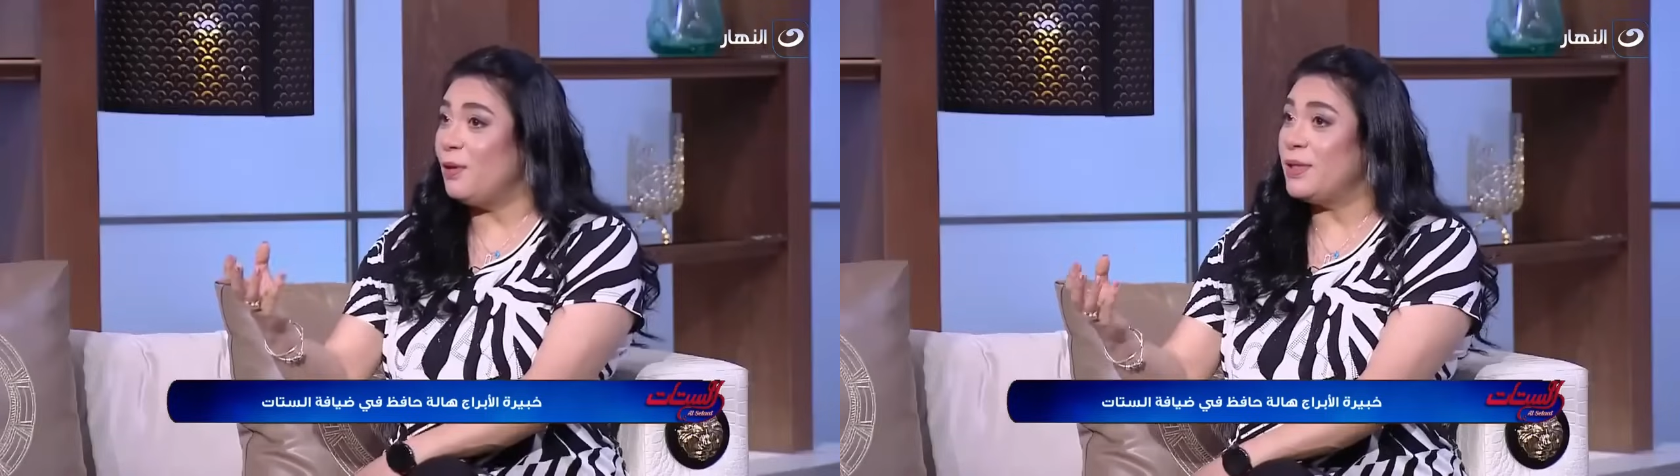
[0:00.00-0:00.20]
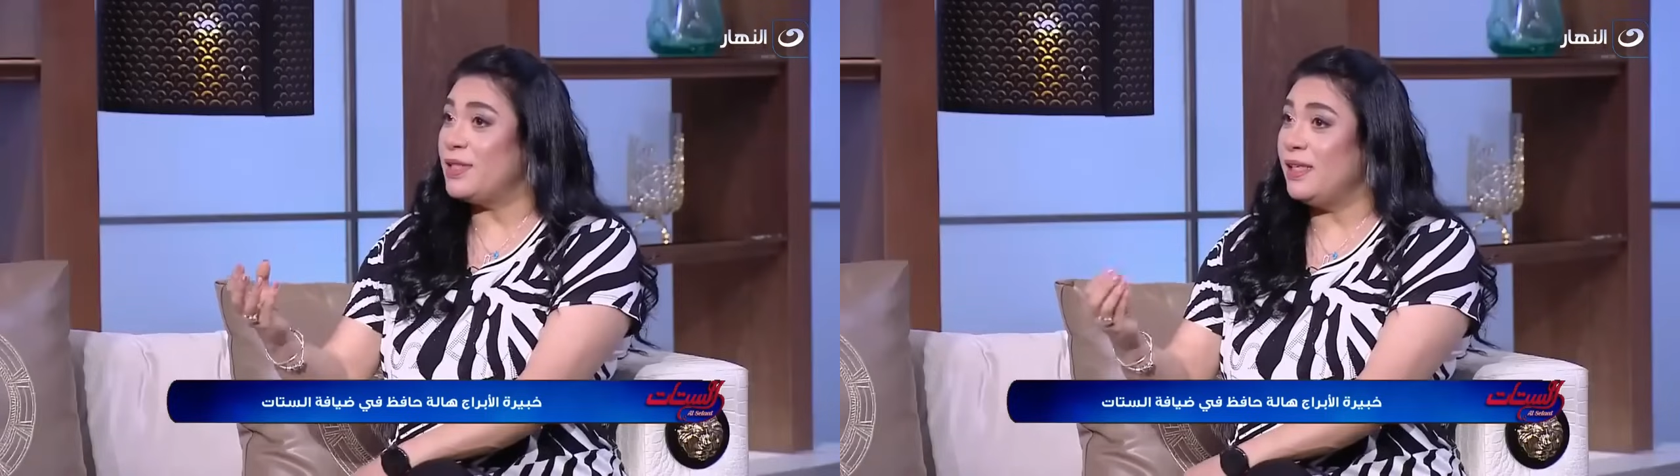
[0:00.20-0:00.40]

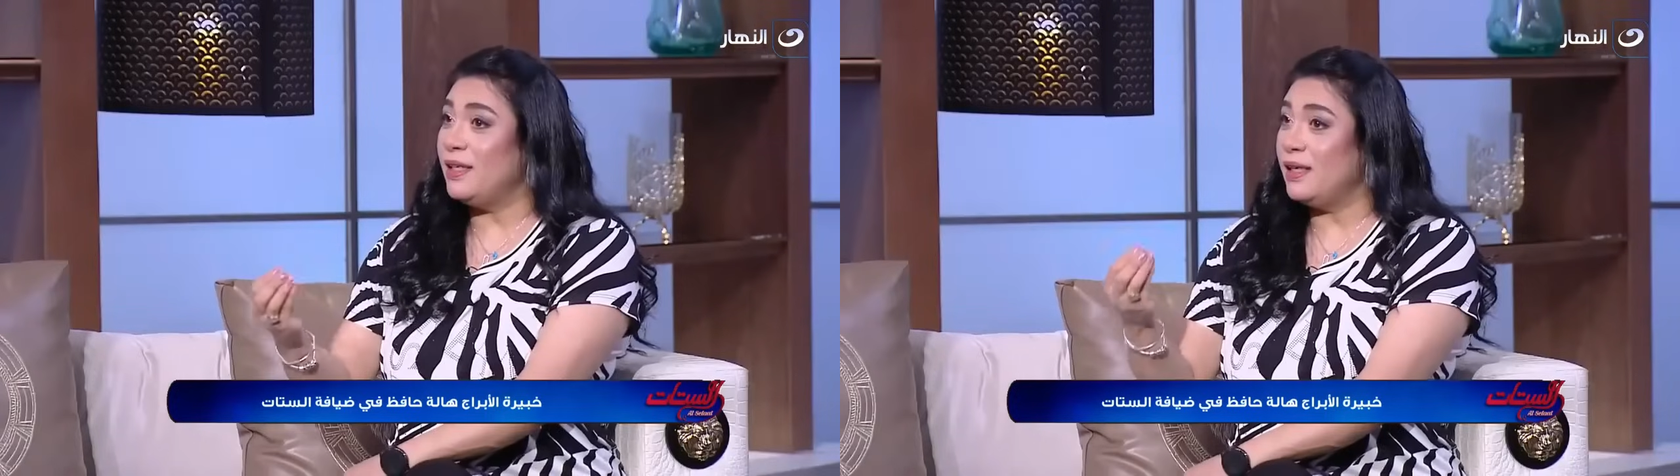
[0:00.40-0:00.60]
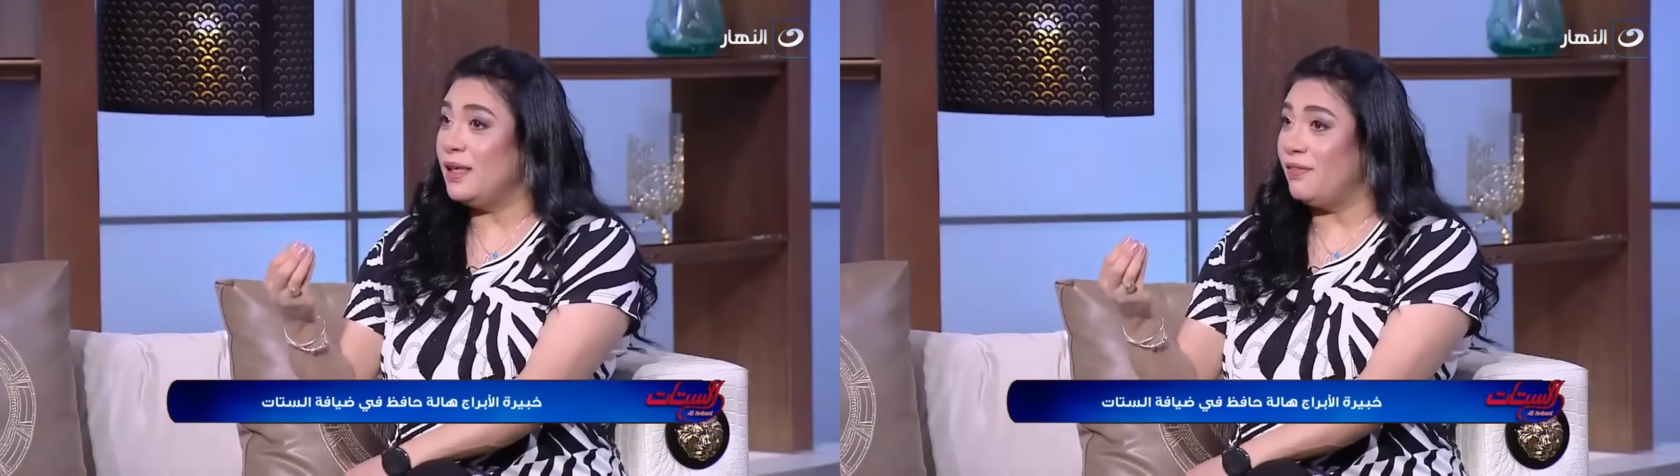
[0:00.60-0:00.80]

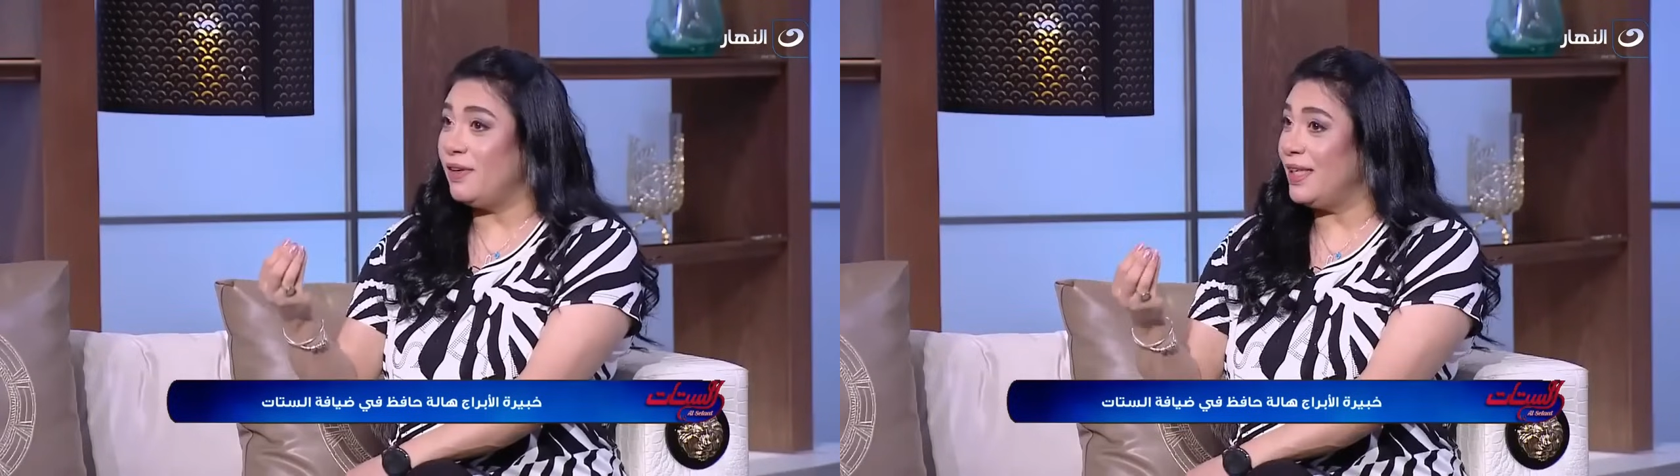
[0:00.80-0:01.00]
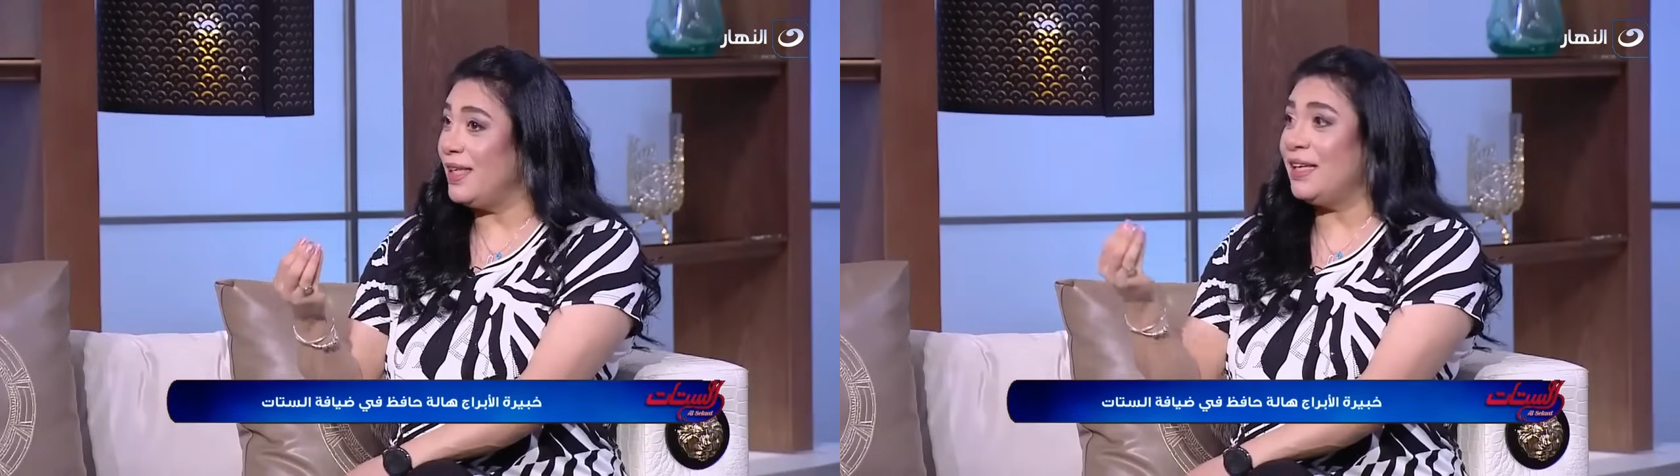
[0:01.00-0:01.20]
للممثلين
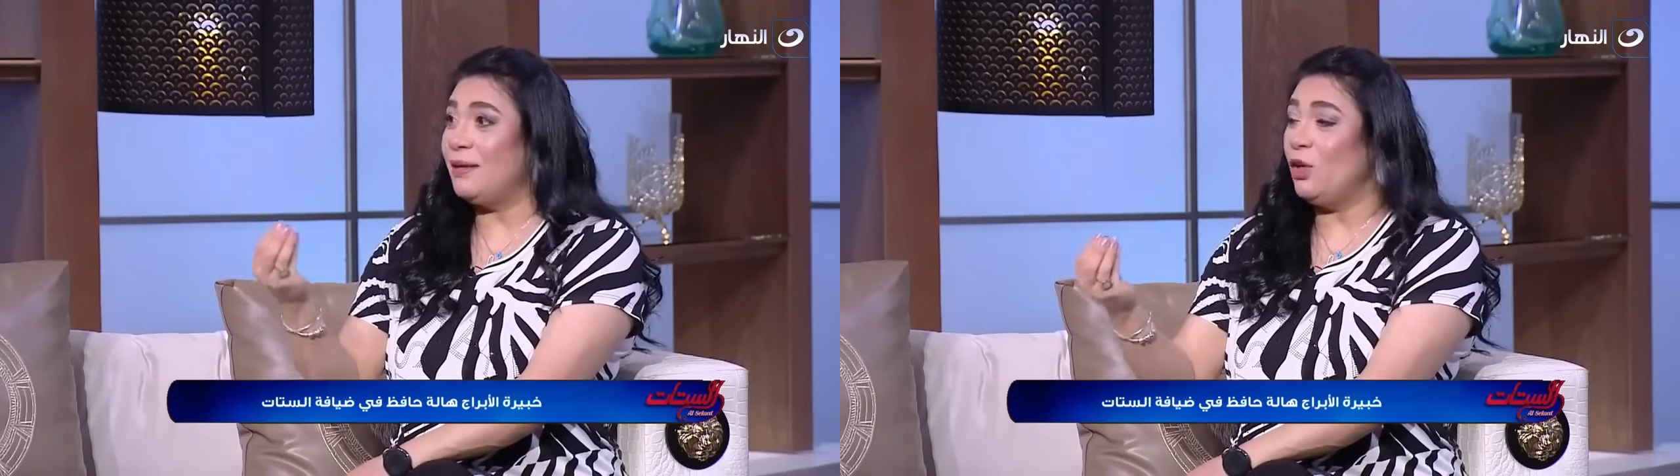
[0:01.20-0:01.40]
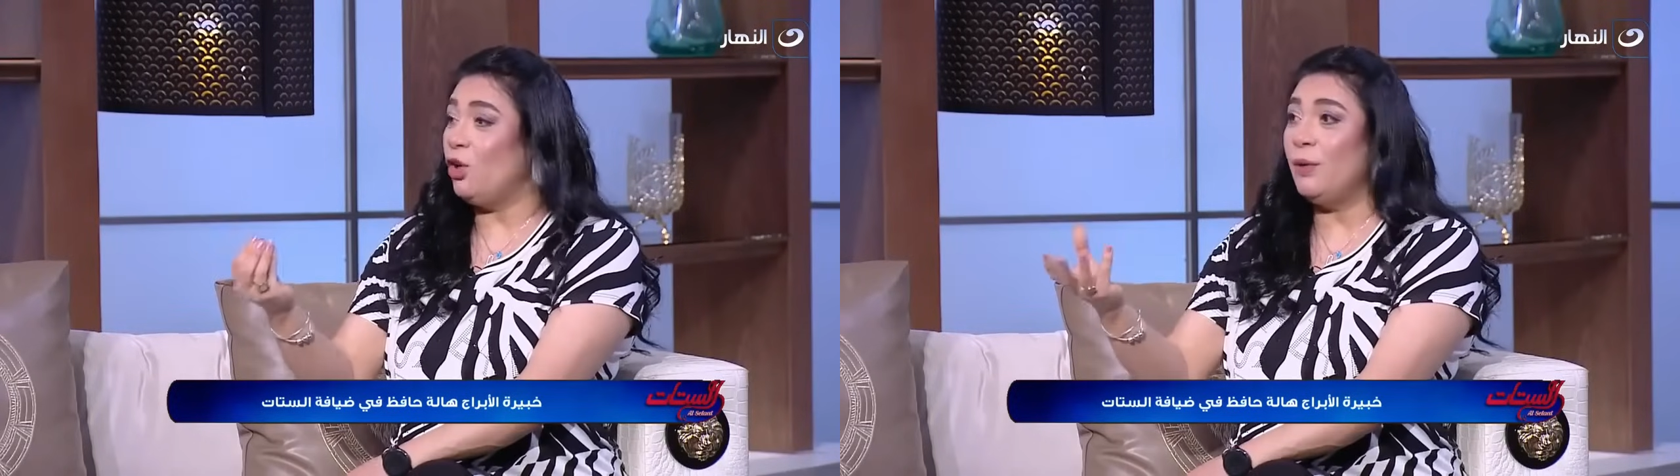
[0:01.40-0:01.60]
الفنان
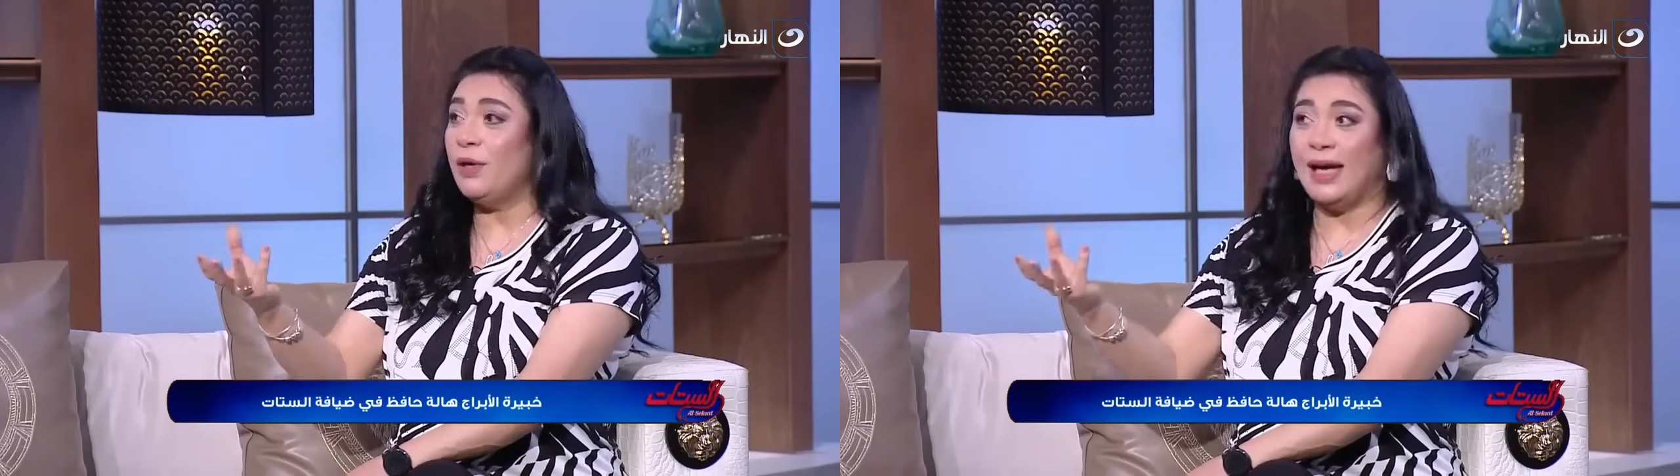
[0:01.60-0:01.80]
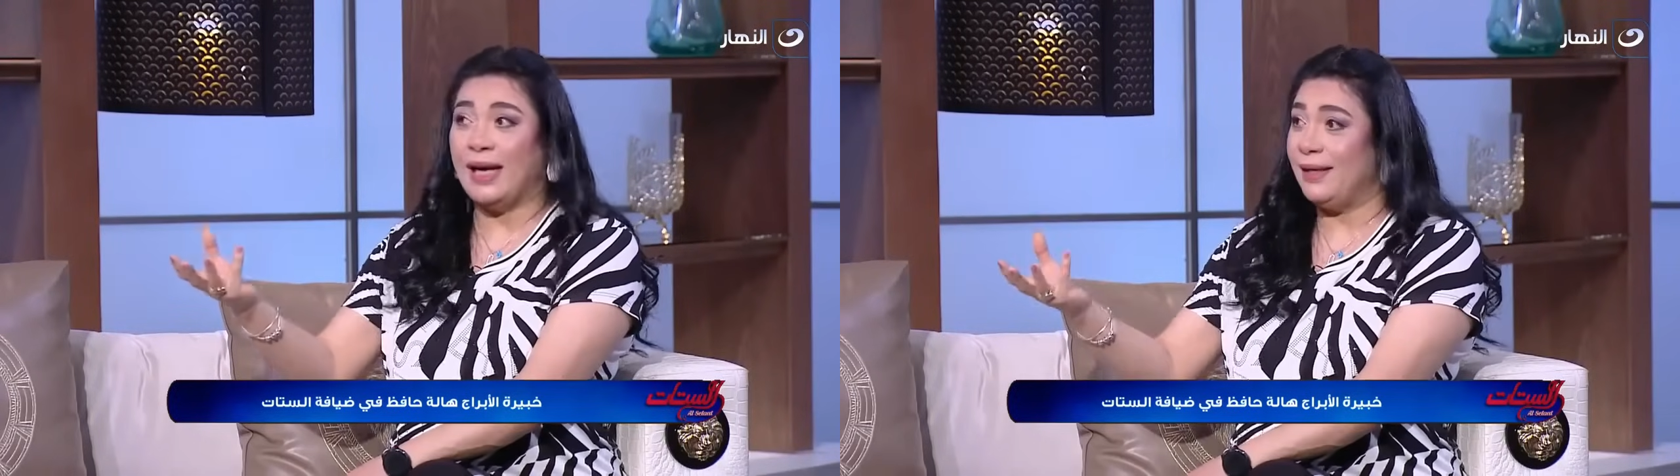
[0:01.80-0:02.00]
الجميل
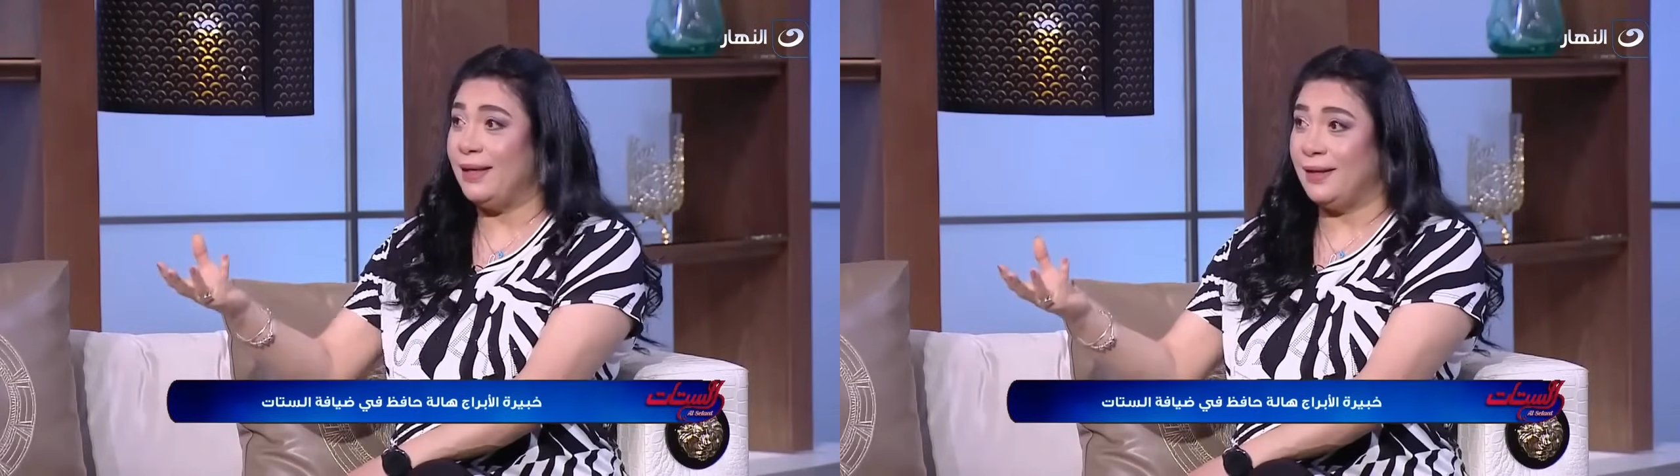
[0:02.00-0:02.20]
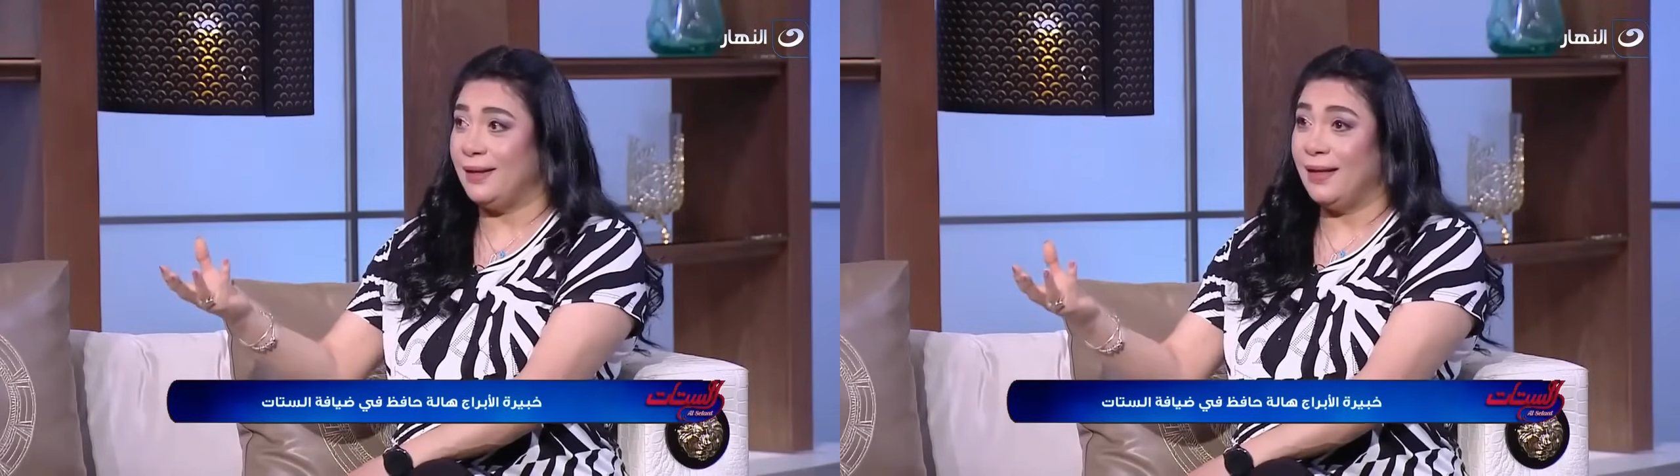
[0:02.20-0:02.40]
عمر
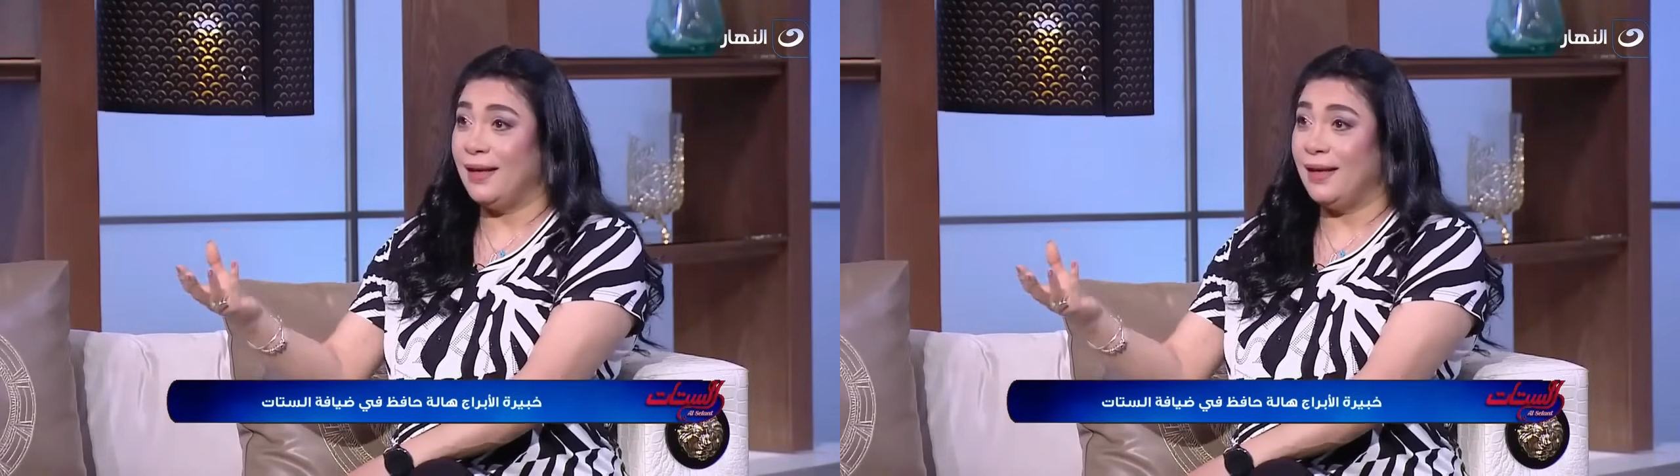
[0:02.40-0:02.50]
الحريري